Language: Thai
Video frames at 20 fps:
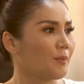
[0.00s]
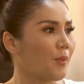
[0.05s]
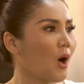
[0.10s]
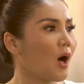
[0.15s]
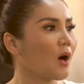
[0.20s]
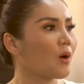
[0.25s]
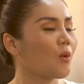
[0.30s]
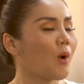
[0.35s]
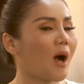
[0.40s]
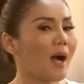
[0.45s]
เพ
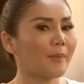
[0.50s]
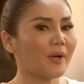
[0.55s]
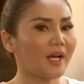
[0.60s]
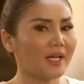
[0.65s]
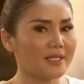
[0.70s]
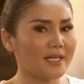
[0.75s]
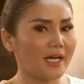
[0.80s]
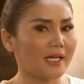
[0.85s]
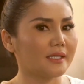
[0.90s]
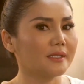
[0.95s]
ราะความข
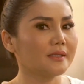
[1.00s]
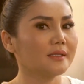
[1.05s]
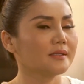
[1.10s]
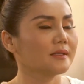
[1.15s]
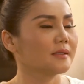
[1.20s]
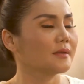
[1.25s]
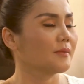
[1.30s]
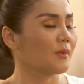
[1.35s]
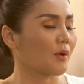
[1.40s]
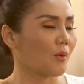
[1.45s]
ยัน
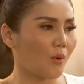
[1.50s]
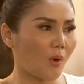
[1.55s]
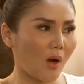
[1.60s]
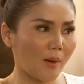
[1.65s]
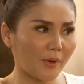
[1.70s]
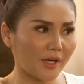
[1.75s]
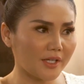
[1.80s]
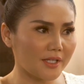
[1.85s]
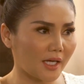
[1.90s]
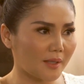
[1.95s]
ครับค
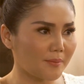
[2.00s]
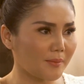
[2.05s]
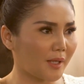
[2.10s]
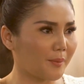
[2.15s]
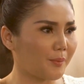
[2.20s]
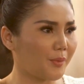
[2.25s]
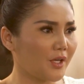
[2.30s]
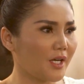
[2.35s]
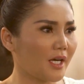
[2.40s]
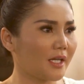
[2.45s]
วามขยันมั
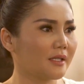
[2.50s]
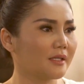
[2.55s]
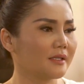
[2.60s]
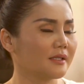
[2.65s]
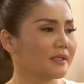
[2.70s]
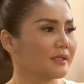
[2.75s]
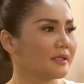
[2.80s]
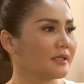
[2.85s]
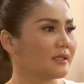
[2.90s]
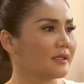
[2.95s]
นเพียร
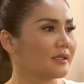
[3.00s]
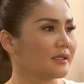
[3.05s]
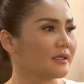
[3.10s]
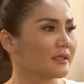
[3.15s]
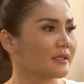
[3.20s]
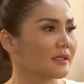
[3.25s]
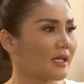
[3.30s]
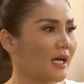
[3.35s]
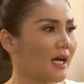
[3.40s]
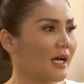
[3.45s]

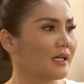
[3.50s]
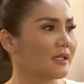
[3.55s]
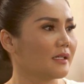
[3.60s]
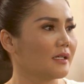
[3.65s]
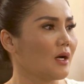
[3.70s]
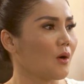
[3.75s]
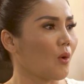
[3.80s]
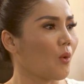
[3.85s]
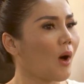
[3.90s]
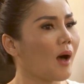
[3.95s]
ค่ะ
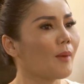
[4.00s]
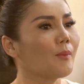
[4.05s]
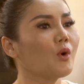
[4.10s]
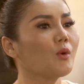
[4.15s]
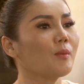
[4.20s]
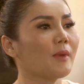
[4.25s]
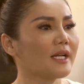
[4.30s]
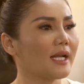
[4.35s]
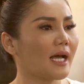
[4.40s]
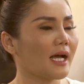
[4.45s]
ความ
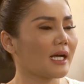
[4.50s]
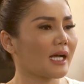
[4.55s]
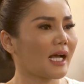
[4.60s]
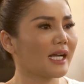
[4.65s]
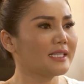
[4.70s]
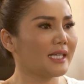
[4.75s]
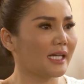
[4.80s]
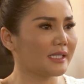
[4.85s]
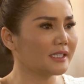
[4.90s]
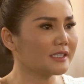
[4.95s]
มุ่งมานะข
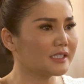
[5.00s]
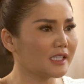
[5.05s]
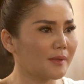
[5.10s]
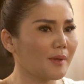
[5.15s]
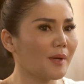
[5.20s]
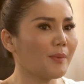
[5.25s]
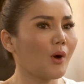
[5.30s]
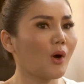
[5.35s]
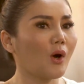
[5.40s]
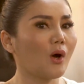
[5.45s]
ยันที่เฉย
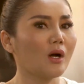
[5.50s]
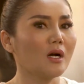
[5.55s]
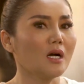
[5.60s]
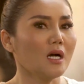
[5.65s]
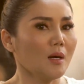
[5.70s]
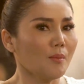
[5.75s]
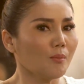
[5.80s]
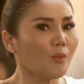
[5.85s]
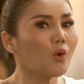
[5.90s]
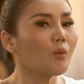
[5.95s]
ไม่พอ
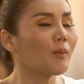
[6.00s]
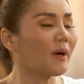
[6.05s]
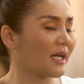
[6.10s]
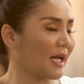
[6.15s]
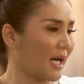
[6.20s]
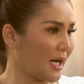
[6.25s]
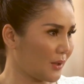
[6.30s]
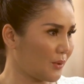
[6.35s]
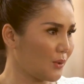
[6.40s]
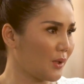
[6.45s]
มุ่งมา
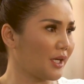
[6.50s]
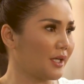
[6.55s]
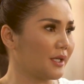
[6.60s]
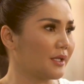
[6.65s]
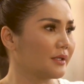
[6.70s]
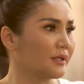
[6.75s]
นะด้วย